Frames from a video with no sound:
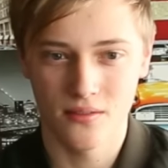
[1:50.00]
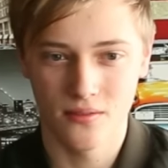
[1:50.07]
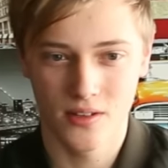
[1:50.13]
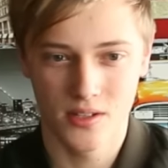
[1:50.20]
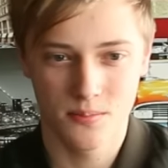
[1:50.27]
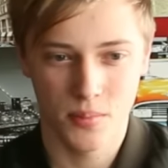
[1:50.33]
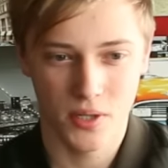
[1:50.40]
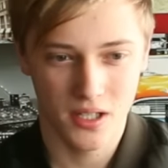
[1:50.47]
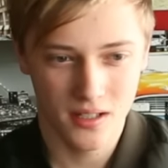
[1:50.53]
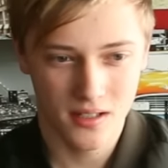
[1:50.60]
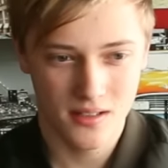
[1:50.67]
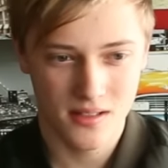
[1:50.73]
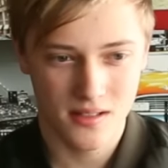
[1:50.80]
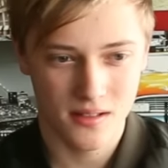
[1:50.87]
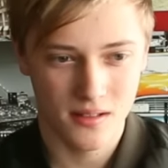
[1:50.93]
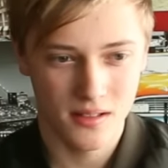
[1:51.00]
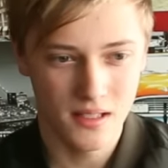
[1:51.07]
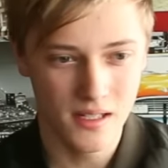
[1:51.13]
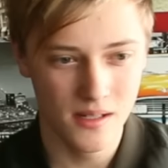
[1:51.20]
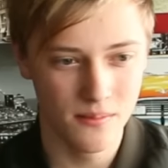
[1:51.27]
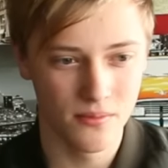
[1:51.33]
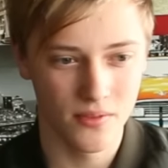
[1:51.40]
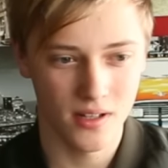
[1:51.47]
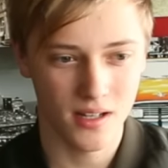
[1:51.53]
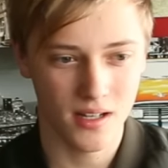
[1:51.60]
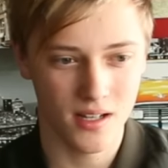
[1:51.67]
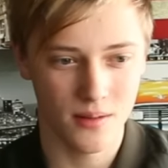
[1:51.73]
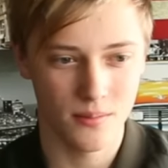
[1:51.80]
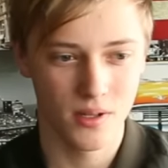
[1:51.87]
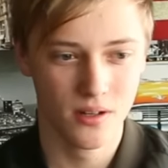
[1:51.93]
was bringt's ihm, wenn
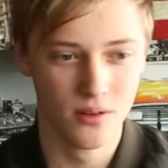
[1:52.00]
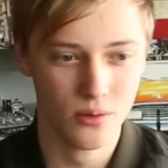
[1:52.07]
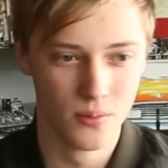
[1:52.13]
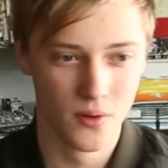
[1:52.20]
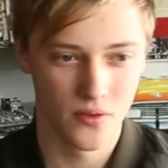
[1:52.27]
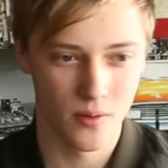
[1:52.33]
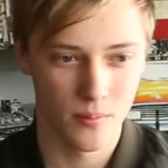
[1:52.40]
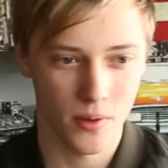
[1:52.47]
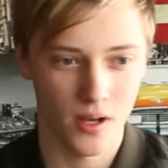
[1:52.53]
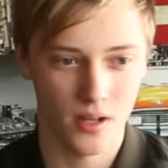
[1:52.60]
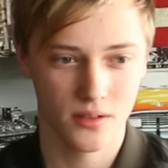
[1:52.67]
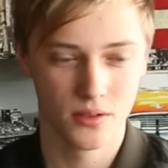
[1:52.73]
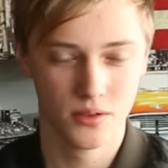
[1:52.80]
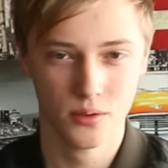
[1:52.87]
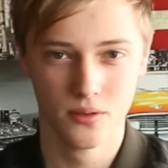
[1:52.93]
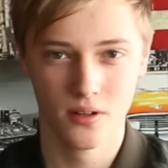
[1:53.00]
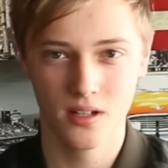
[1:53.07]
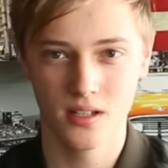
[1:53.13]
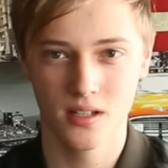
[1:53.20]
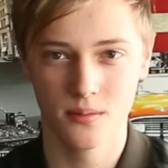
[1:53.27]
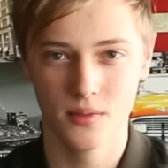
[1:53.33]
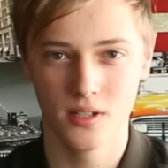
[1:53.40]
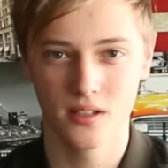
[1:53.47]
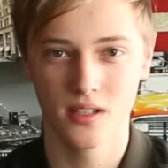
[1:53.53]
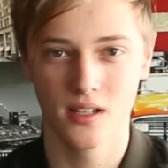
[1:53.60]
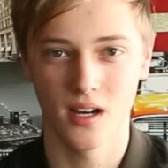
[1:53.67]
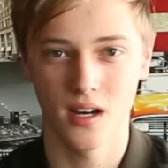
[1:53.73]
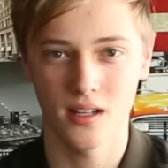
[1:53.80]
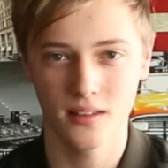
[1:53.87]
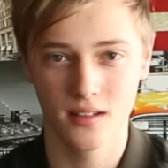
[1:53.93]
er meine Nummer verbreitet, nur weil ich ihm nicht die
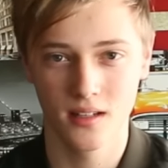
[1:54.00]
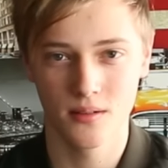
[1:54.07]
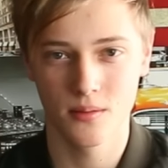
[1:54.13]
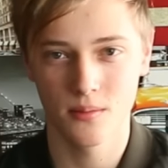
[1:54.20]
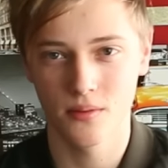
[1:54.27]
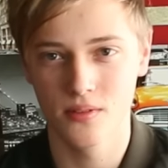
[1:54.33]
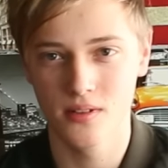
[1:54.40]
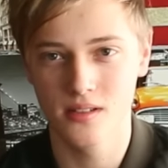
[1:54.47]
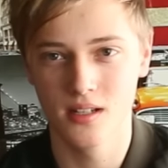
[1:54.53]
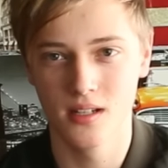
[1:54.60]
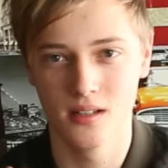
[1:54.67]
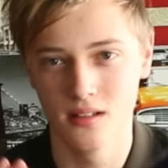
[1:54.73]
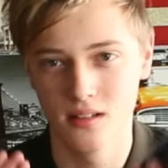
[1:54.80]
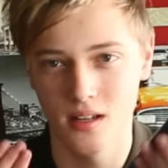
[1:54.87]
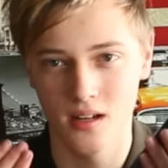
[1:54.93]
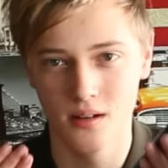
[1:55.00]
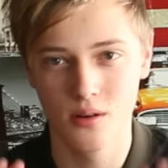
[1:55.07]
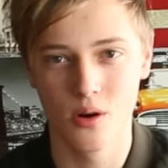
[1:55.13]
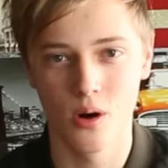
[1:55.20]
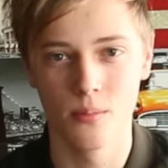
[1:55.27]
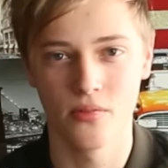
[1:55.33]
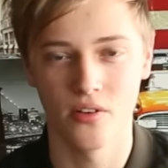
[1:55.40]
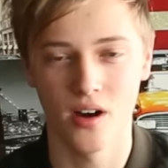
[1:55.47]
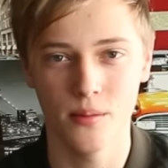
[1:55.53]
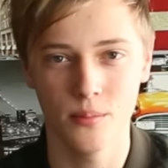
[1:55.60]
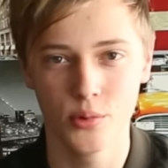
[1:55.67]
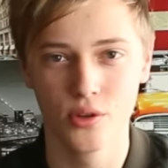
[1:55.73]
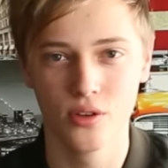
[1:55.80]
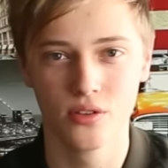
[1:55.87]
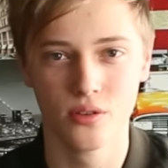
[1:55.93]
Karten gebe? Ich meine, was geht in deinem Kopf ab
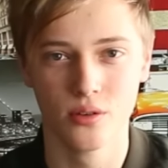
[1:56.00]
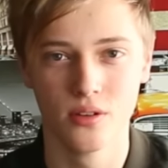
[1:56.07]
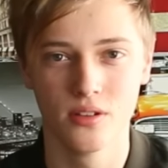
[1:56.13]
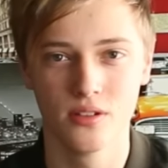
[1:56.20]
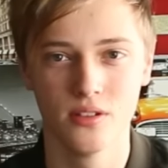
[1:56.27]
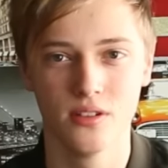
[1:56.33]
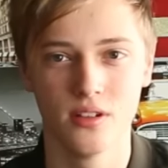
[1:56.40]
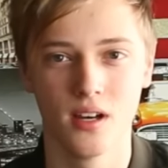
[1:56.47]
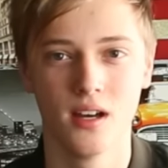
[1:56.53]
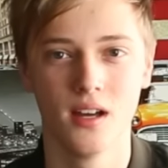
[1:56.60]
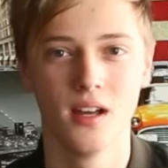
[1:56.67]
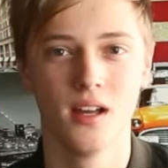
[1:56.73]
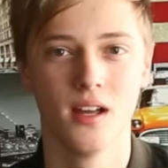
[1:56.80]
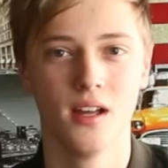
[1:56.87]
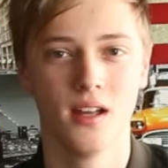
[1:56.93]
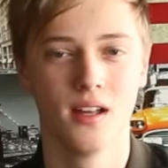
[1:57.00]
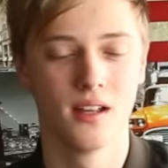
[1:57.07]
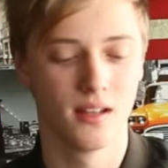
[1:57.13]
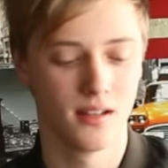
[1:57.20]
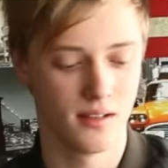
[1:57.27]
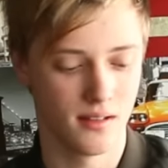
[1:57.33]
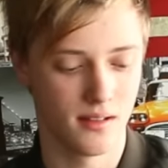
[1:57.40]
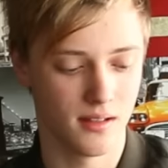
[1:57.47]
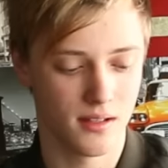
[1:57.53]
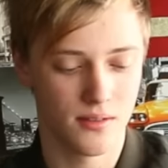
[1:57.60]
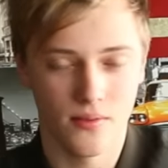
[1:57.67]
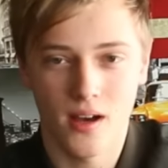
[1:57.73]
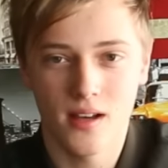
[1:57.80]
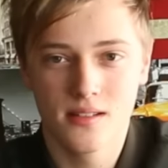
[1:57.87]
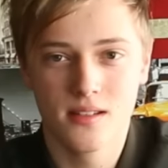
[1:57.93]
oder so? Das ist ja. Ich
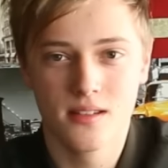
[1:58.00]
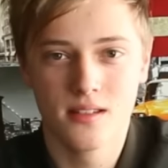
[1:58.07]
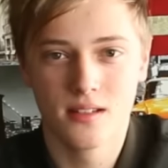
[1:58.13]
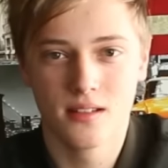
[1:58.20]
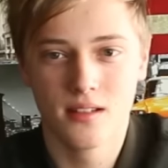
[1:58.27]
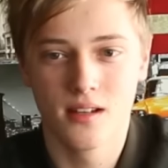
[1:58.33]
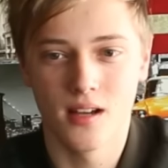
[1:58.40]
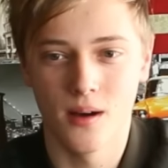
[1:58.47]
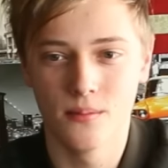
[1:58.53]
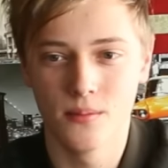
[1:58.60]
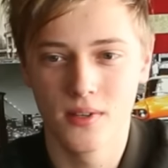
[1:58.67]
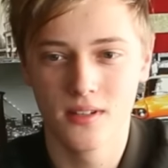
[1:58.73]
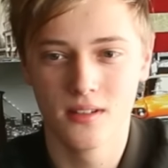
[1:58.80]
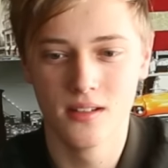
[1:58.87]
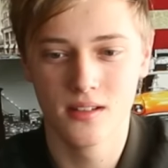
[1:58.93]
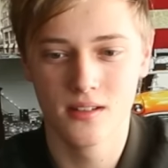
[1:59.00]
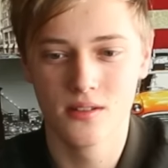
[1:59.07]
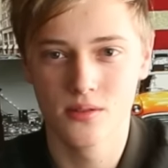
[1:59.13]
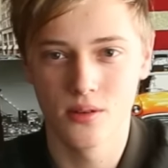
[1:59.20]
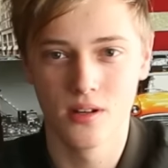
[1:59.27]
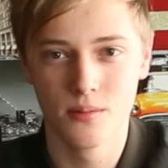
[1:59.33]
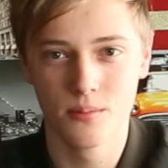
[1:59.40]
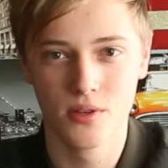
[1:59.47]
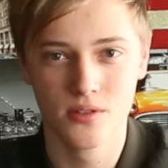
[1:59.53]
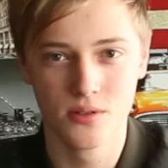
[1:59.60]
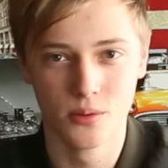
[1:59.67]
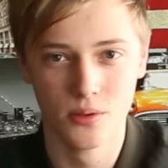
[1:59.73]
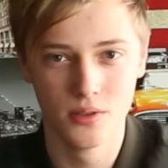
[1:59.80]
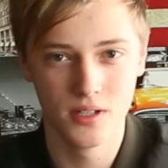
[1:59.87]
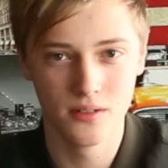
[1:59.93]
weiß es nicht, ich kann mich nicht in so eine
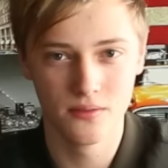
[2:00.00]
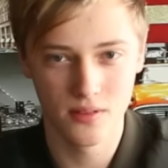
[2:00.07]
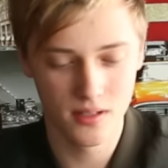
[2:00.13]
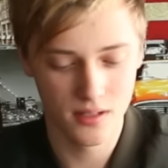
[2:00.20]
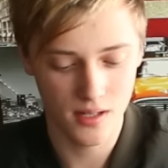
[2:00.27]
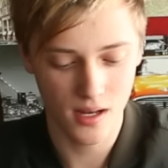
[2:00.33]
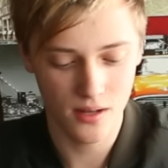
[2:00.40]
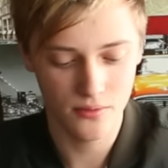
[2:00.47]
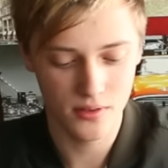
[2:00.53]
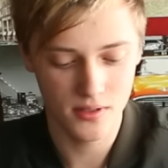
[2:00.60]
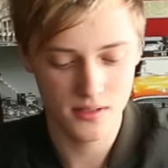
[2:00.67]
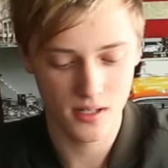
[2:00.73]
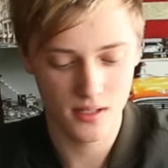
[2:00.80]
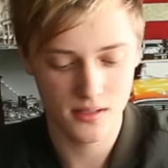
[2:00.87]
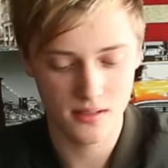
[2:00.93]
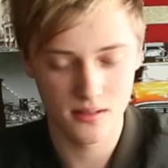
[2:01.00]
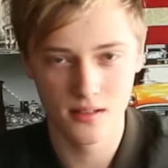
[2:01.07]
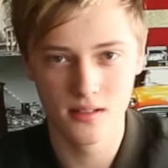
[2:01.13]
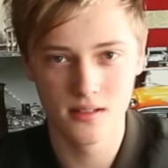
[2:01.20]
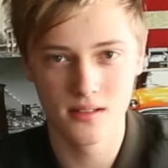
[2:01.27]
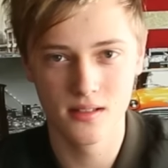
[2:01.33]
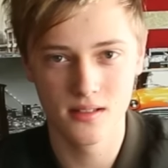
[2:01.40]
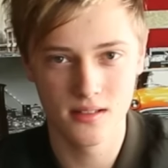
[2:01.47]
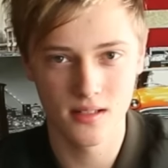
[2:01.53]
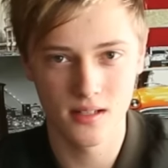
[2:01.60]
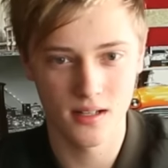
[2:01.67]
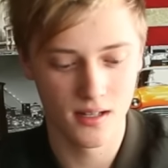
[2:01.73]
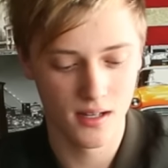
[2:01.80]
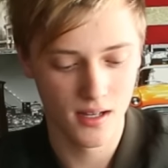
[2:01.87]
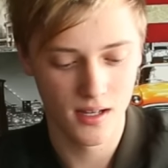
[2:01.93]
Person irgendwie hinanversetzen. Das ist
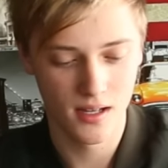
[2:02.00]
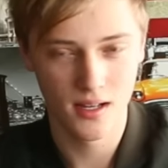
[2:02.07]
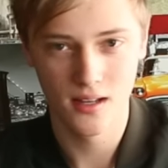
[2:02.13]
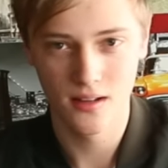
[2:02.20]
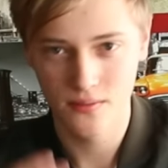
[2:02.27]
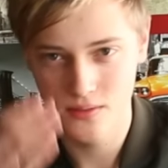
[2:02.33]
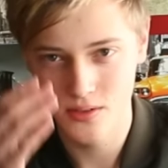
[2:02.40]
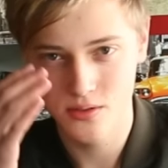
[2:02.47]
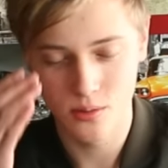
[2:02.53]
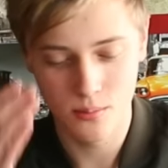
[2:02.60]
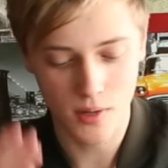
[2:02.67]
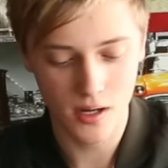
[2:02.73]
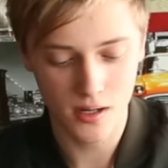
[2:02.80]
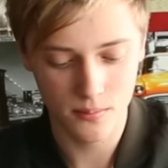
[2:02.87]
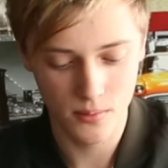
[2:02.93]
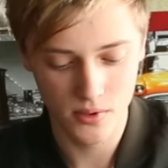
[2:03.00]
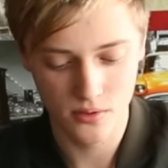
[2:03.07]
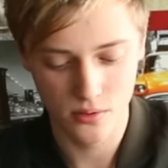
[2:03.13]
ja. Wieso macht man